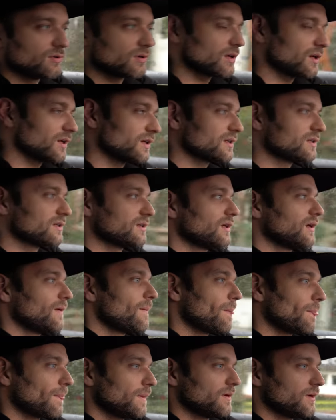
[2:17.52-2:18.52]
wirklich
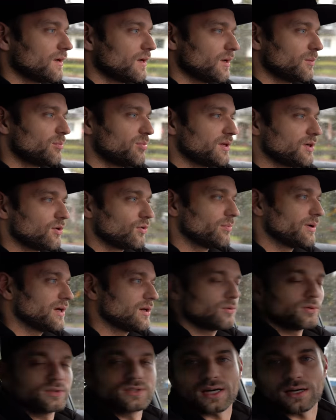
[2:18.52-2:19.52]
äh,
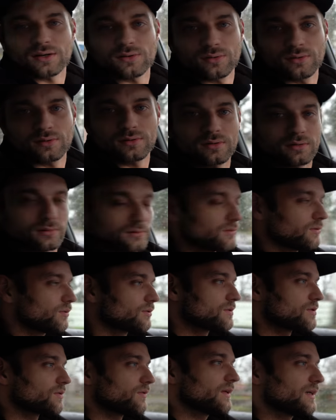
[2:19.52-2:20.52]
Picobello, Taco
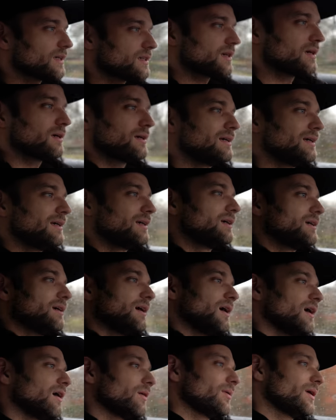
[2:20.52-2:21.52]
und so weiter.
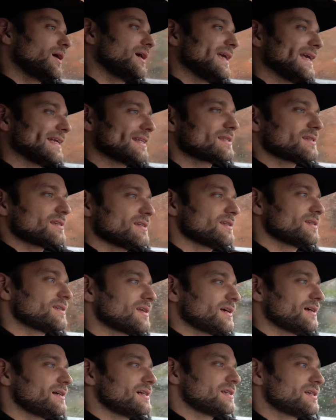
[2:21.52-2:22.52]
Aber jetzt
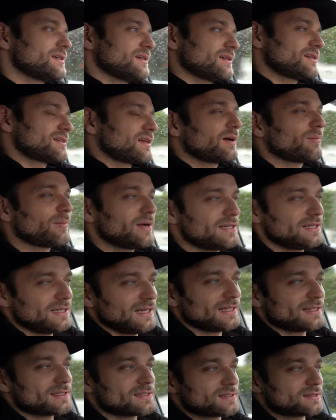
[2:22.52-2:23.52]
ist halt, ich sag mal, die
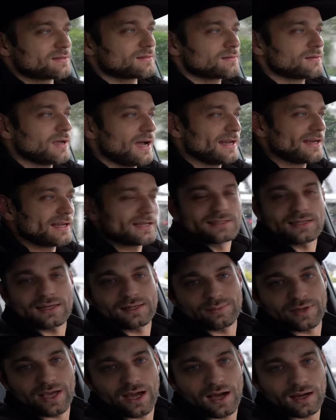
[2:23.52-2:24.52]
letzten
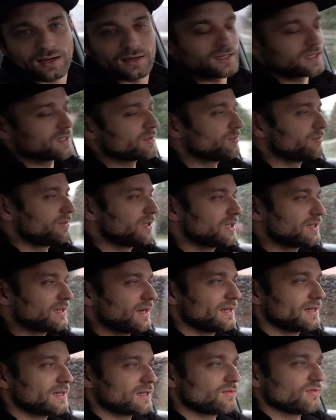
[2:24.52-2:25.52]
anderthalb Jahre bin ich
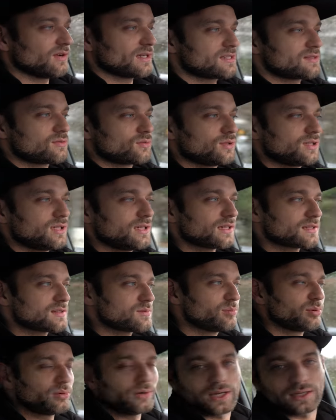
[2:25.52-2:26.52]
eigentlich fast durch die
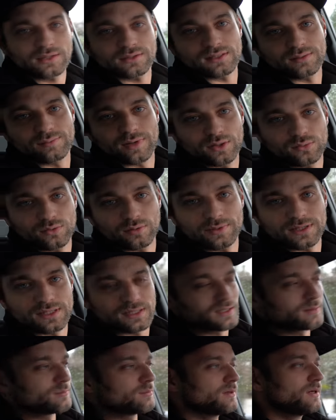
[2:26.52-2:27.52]
ganzen Projekte immer nur mit
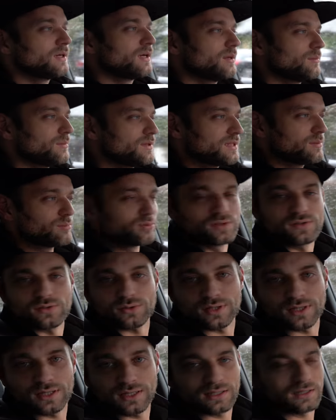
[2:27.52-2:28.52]
dem, mit dem Bus
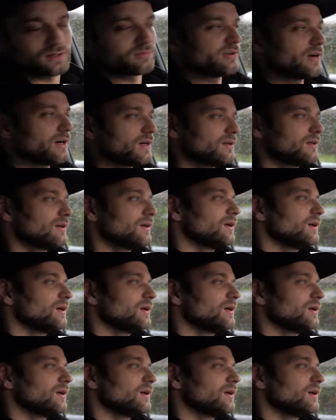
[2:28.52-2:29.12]
durch die Gegend gefahren.